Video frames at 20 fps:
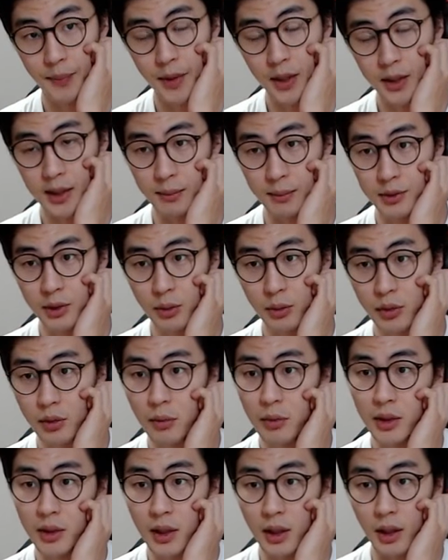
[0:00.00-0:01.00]
그러니까 남성
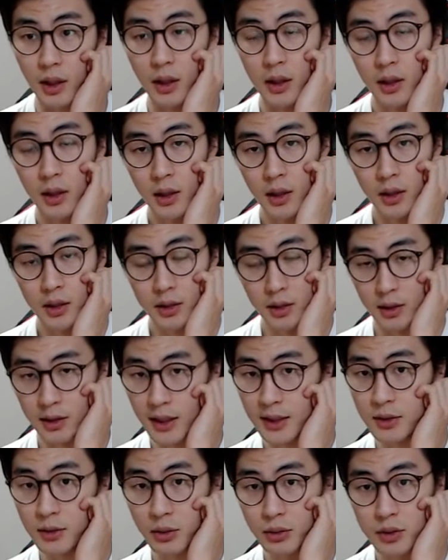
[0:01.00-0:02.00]
호르몬이,
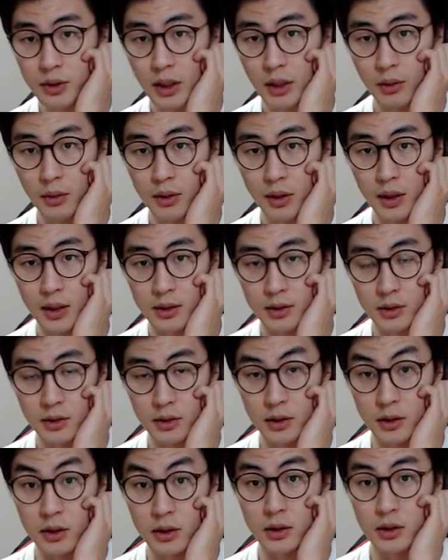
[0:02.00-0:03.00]
그러니까
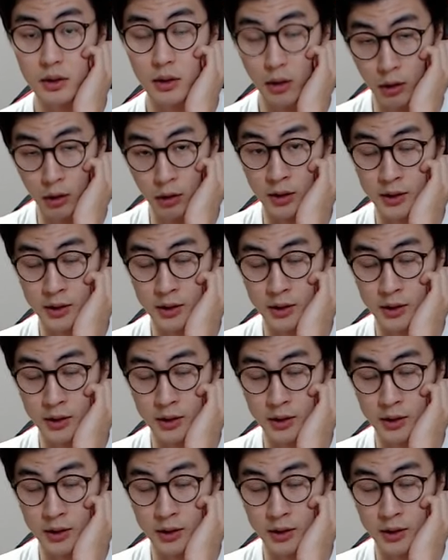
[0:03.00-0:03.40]
테스토스테론이라는 그